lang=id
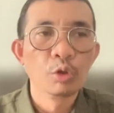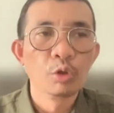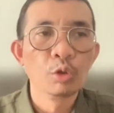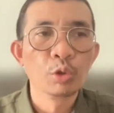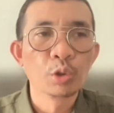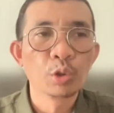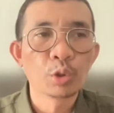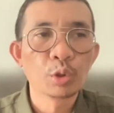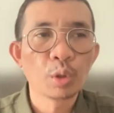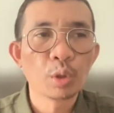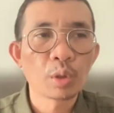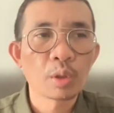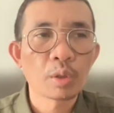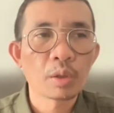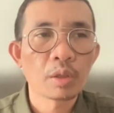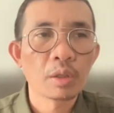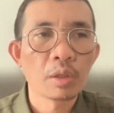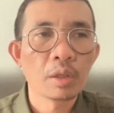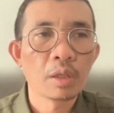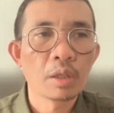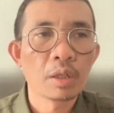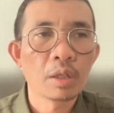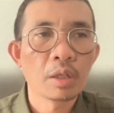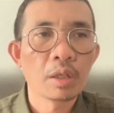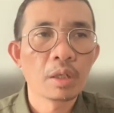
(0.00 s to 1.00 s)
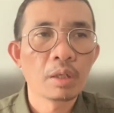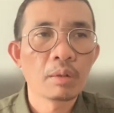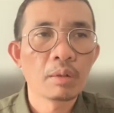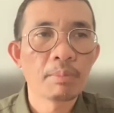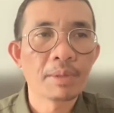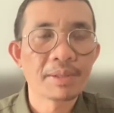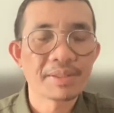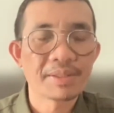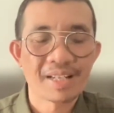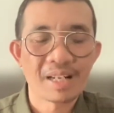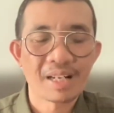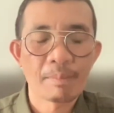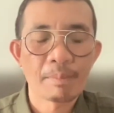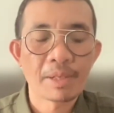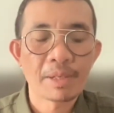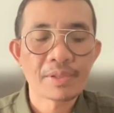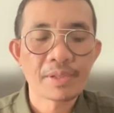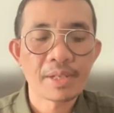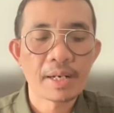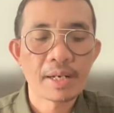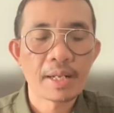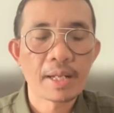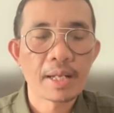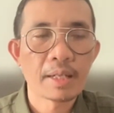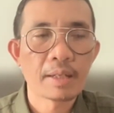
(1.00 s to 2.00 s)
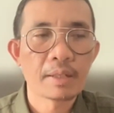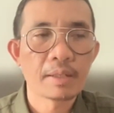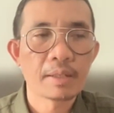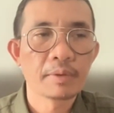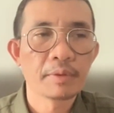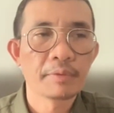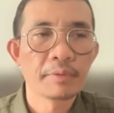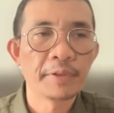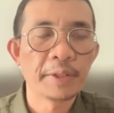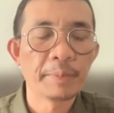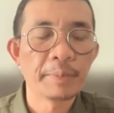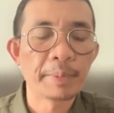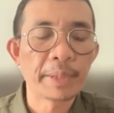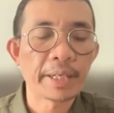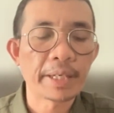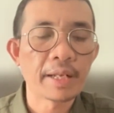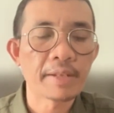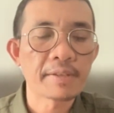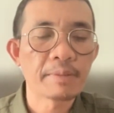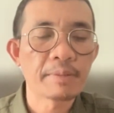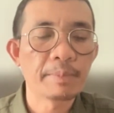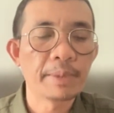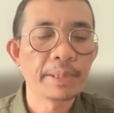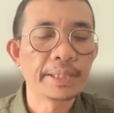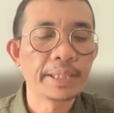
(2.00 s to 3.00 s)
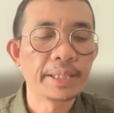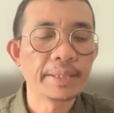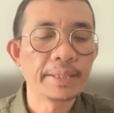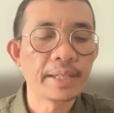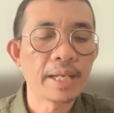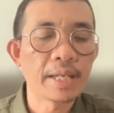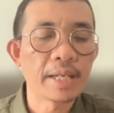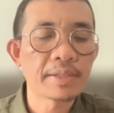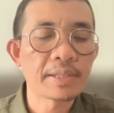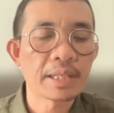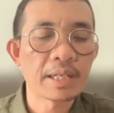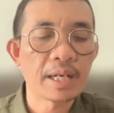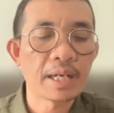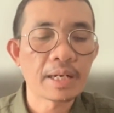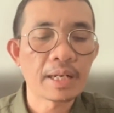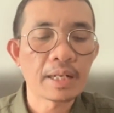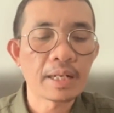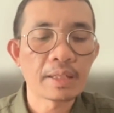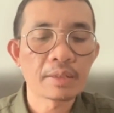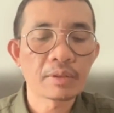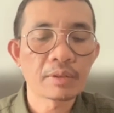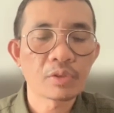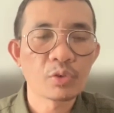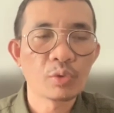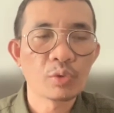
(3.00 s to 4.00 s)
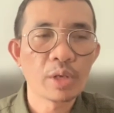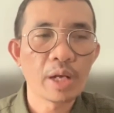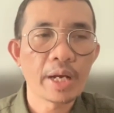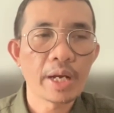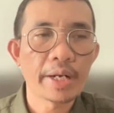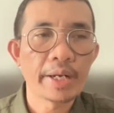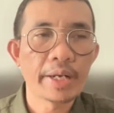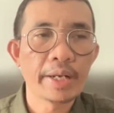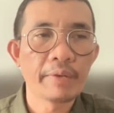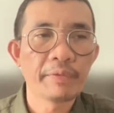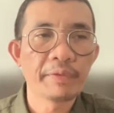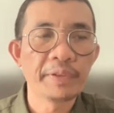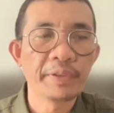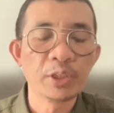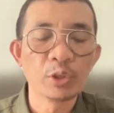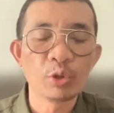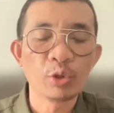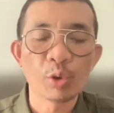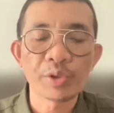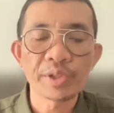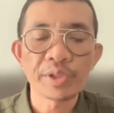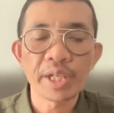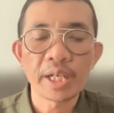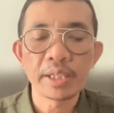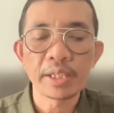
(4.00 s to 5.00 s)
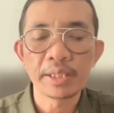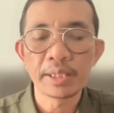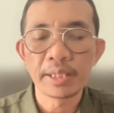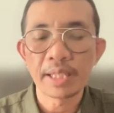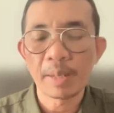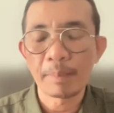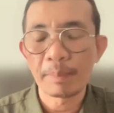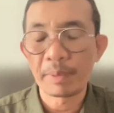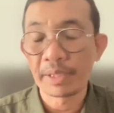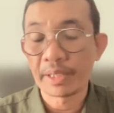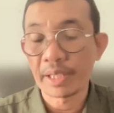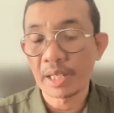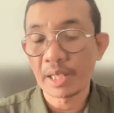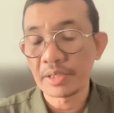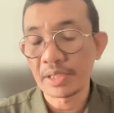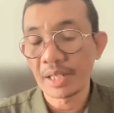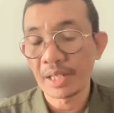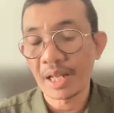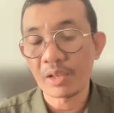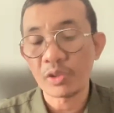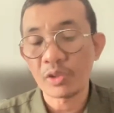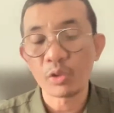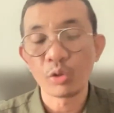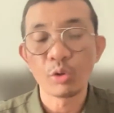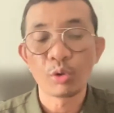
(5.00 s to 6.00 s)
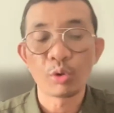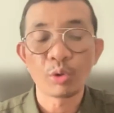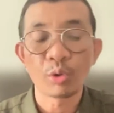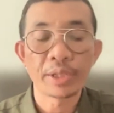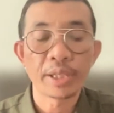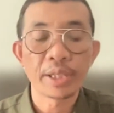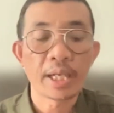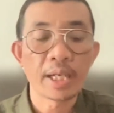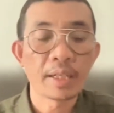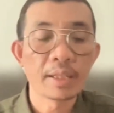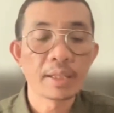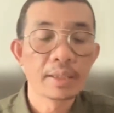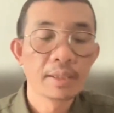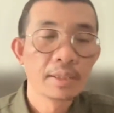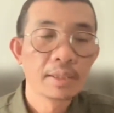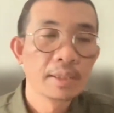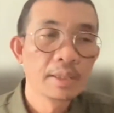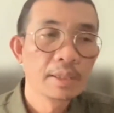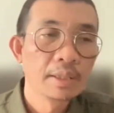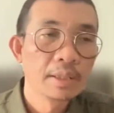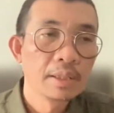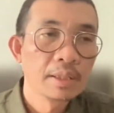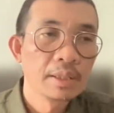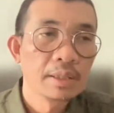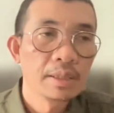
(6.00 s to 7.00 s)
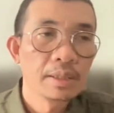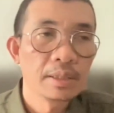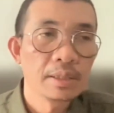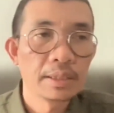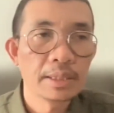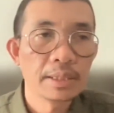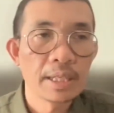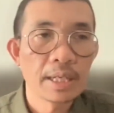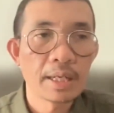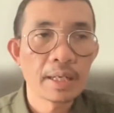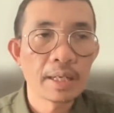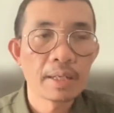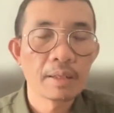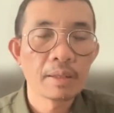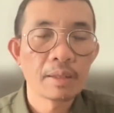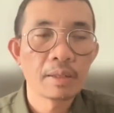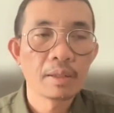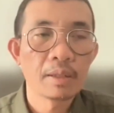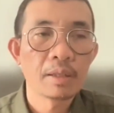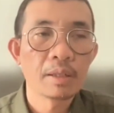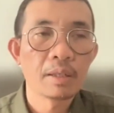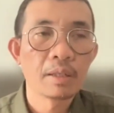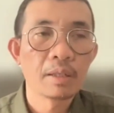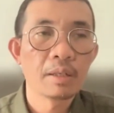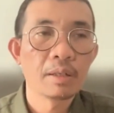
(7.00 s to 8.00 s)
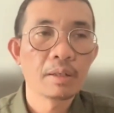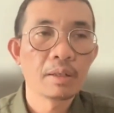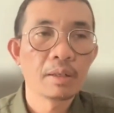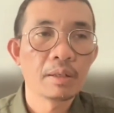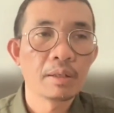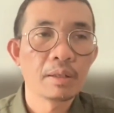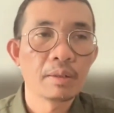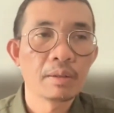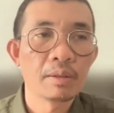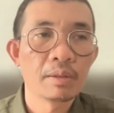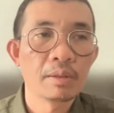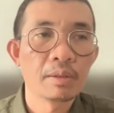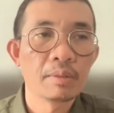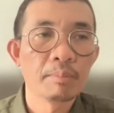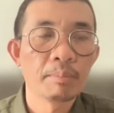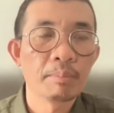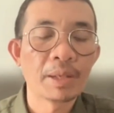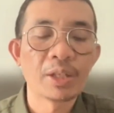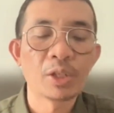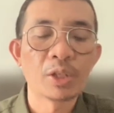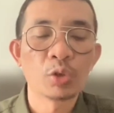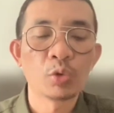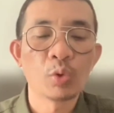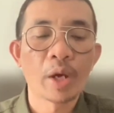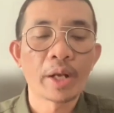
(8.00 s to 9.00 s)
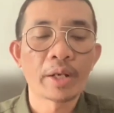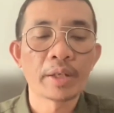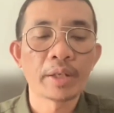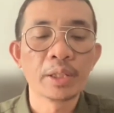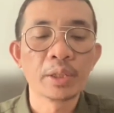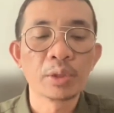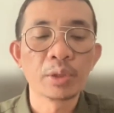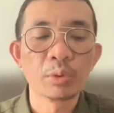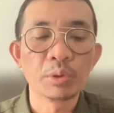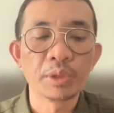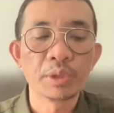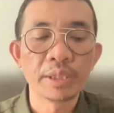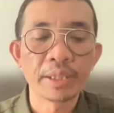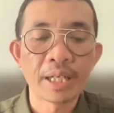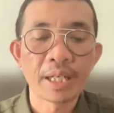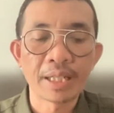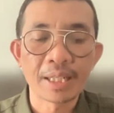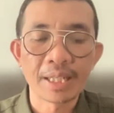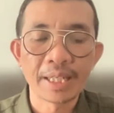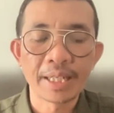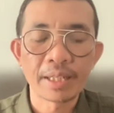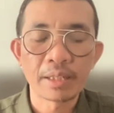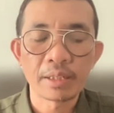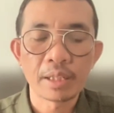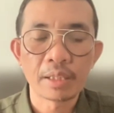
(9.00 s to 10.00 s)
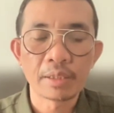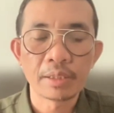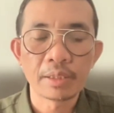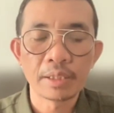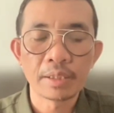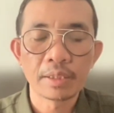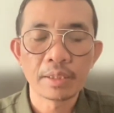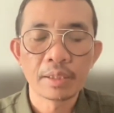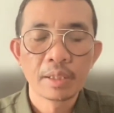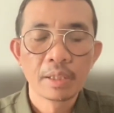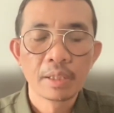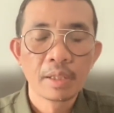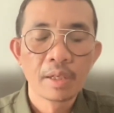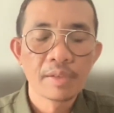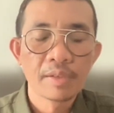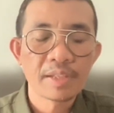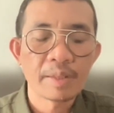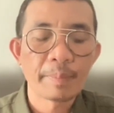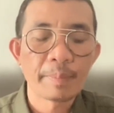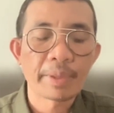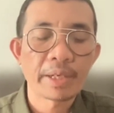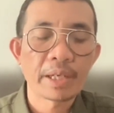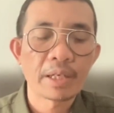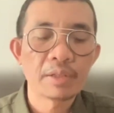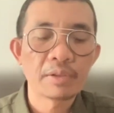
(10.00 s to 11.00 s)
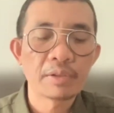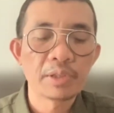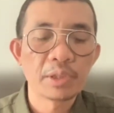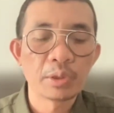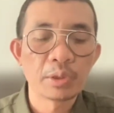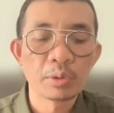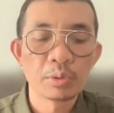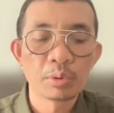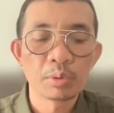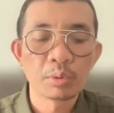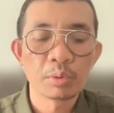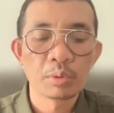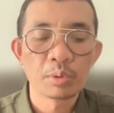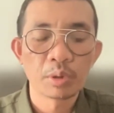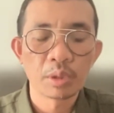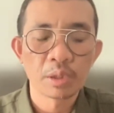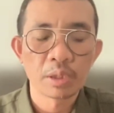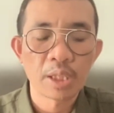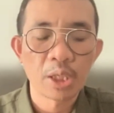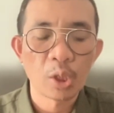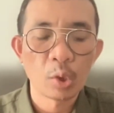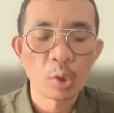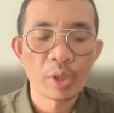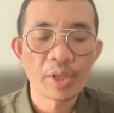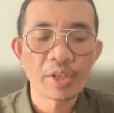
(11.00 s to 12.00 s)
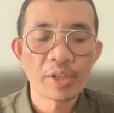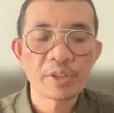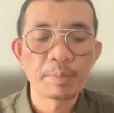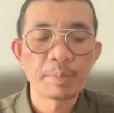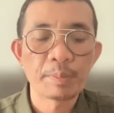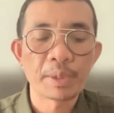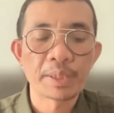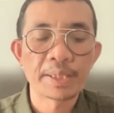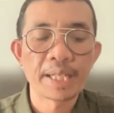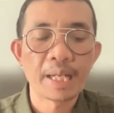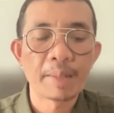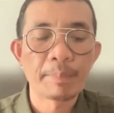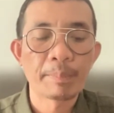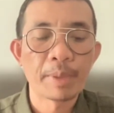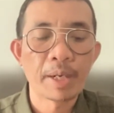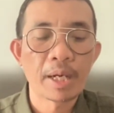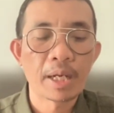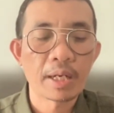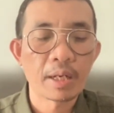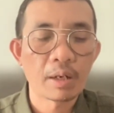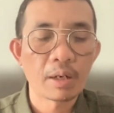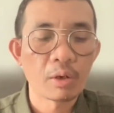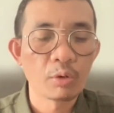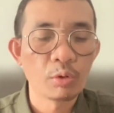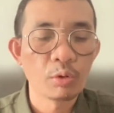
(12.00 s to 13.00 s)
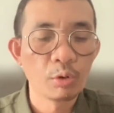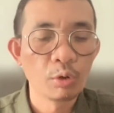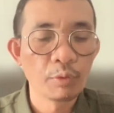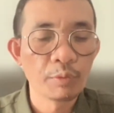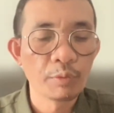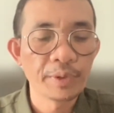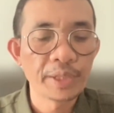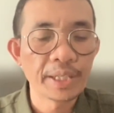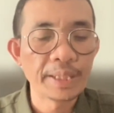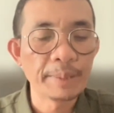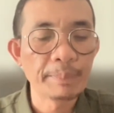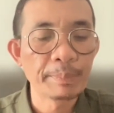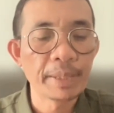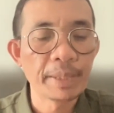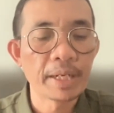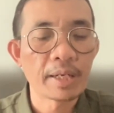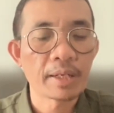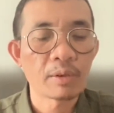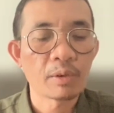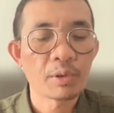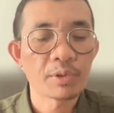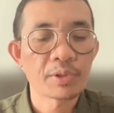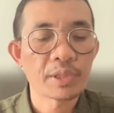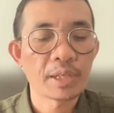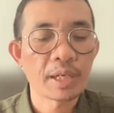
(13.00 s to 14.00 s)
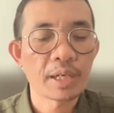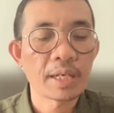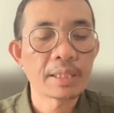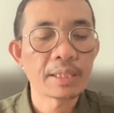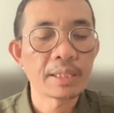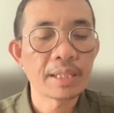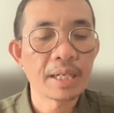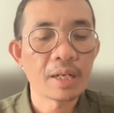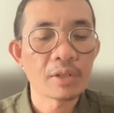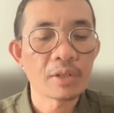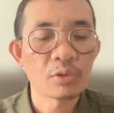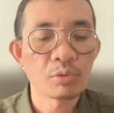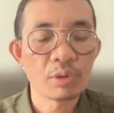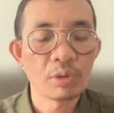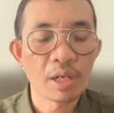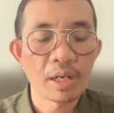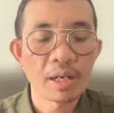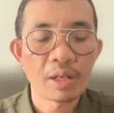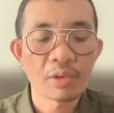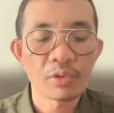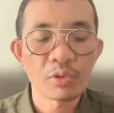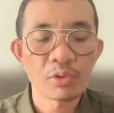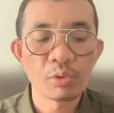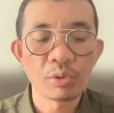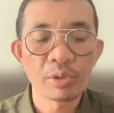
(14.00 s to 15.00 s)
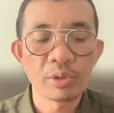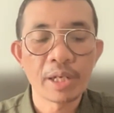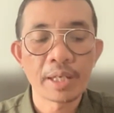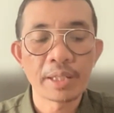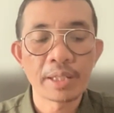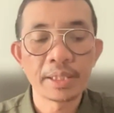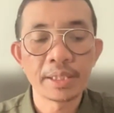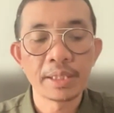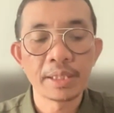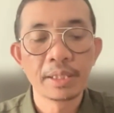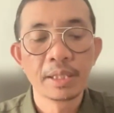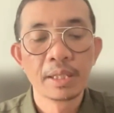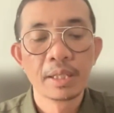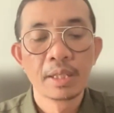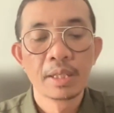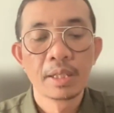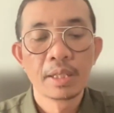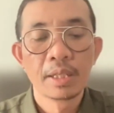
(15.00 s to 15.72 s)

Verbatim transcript: untuk eh, masalah-masalah uh, feedback dan sebagainya, sekarang sudah ada fiturnya di aplikasi langsung ya, yang uh, bantuan itu tinggal klik nanti sampaikan di situ keluhannya seperti apa. Kalau dulu via email, kalau sekarang enggak, sudah langsung dari